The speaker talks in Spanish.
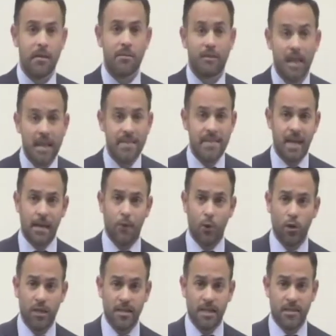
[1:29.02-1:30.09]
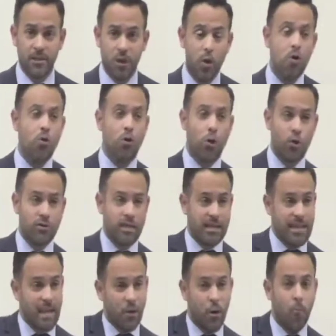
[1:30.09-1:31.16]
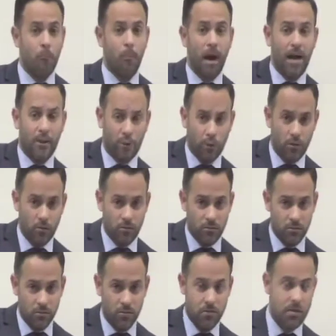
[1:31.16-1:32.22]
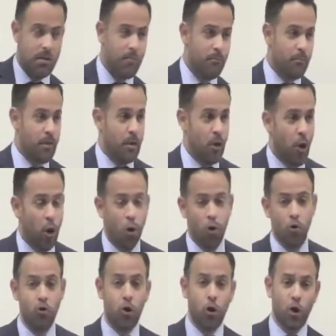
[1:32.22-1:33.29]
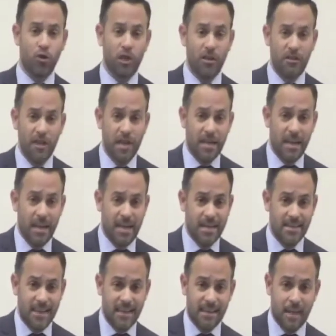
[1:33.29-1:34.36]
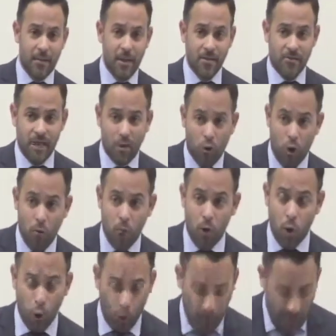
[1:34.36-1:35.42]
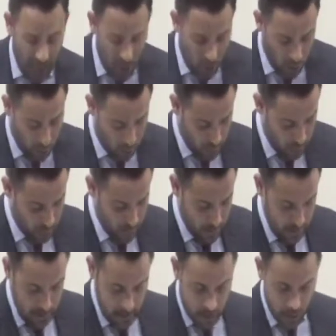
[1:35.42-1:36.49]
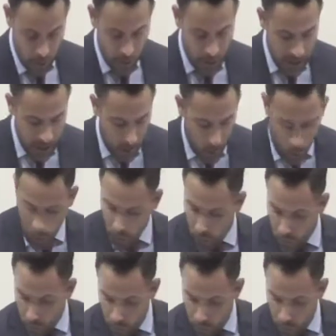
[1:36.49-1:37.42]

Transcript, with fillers: descarbonización, cosa que comparto, pero no nos indican exactamente cómo lograrlo. Yo quiero